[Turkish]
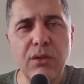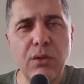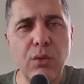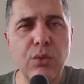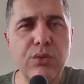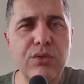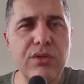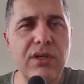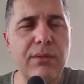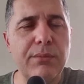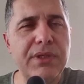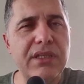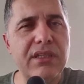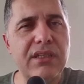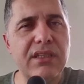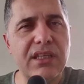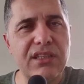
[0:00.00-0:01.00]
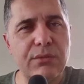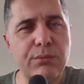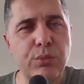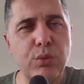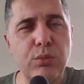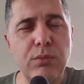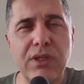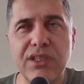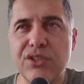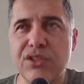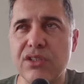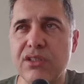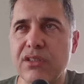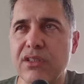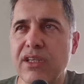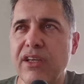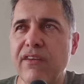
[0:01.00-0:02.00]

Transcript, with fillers: ona bir nakit bulmak için.